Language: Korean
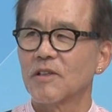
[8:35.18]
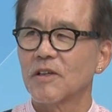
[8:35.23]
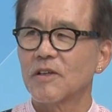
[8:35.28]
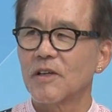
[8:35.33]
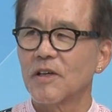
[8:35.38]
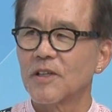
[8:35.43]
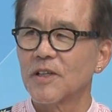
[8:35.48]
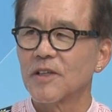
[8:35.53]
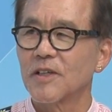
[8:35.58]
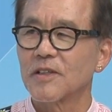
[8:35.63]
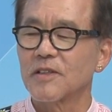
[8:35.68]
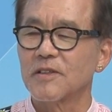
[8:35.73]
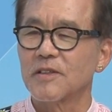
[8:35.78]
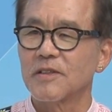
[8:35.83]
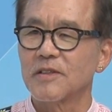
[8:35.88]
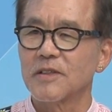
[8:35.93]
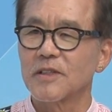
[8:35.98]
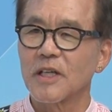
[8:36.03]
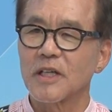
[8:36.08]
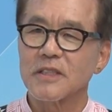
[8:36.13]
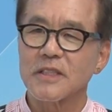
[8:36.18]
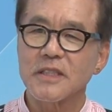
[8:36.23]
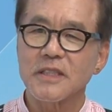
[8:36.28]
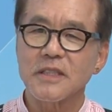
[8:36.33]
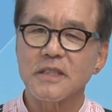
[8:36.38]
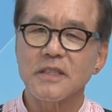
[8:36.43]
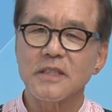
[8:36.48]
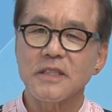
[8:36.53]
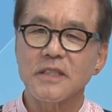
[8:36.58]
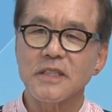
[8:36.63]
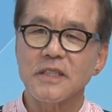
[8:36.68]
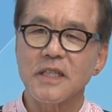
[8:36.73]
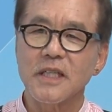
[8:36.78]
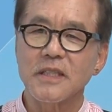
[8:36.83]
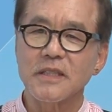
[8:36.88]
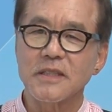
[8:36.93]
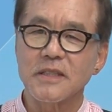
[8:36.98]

아, 네. 그 당시에